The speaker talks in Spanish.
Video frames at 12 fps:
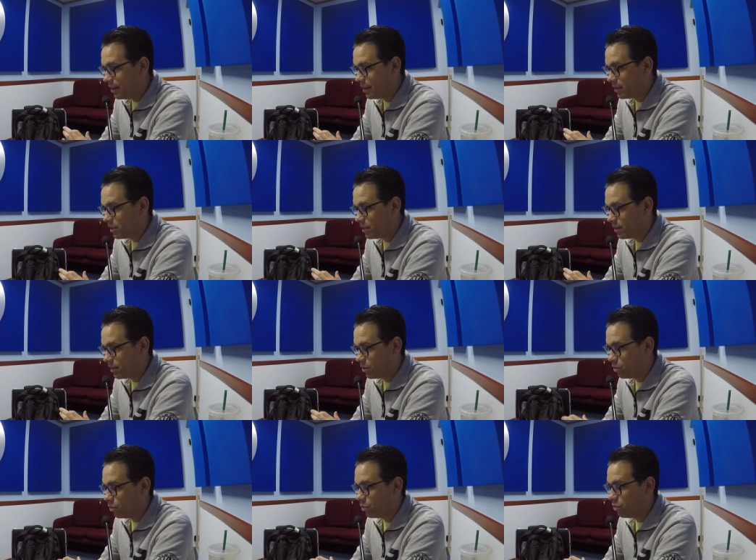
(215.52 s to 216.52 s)
es
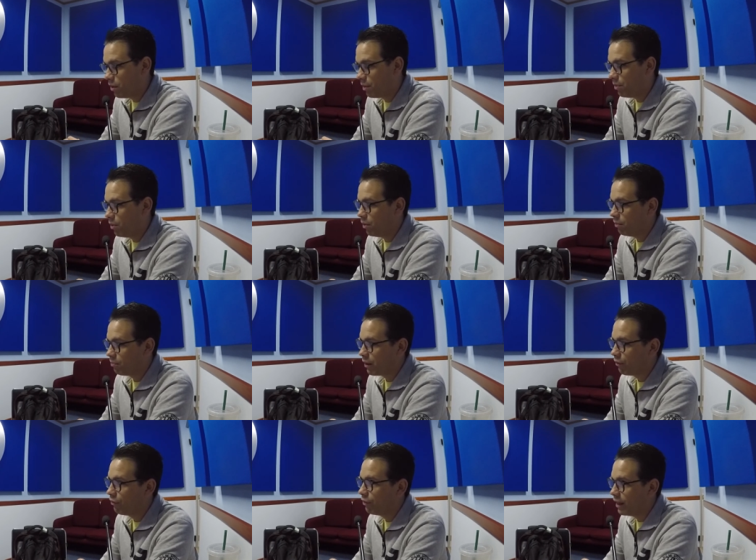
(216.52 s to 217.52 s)
su nuevo
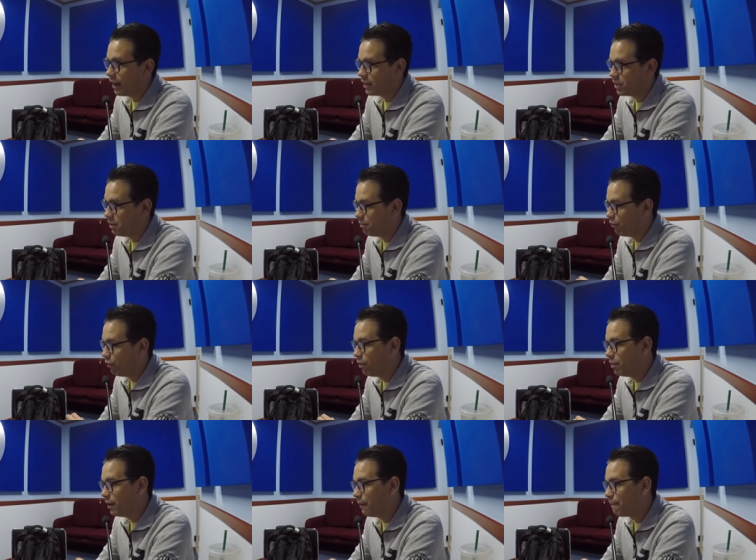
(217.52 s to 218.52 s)
flagship. ¿Qué fue lo que sí
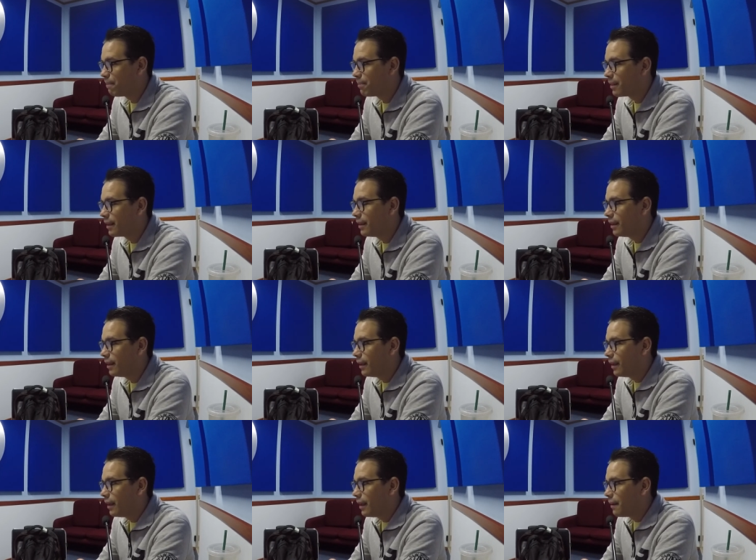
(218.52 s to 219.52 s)
te gustó de este
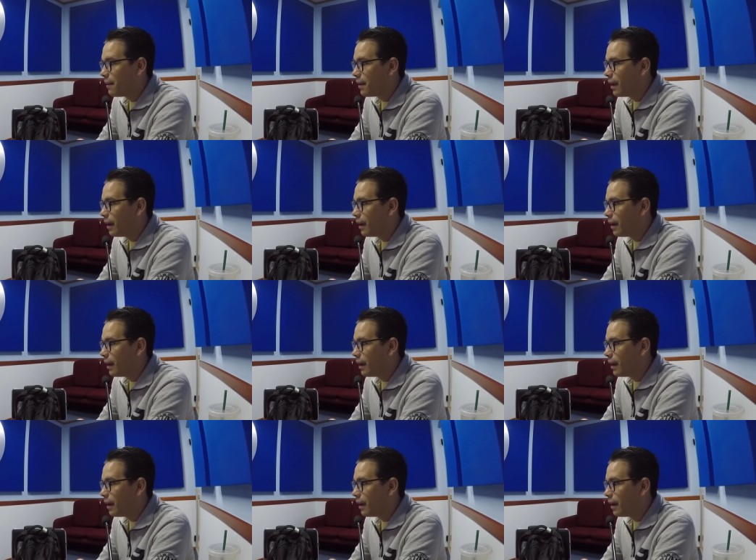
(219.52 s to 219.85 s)
modelo?